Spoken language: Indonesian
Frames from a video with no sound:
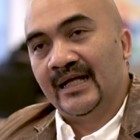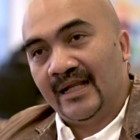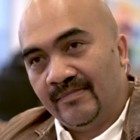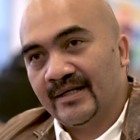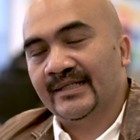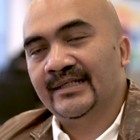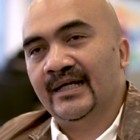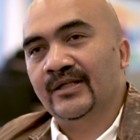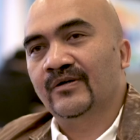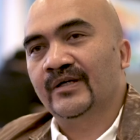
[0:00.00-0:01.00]
Dalam
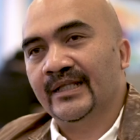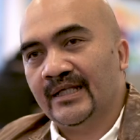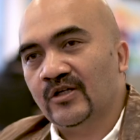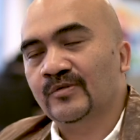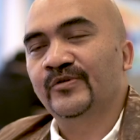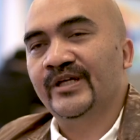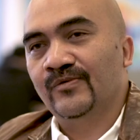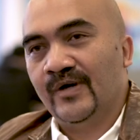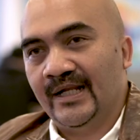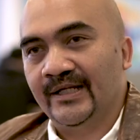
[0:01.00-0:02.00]
bekerja itu kita harus punya
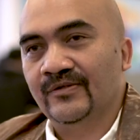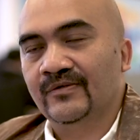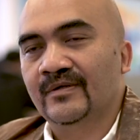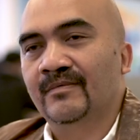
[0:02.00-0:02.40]
dua hal itu.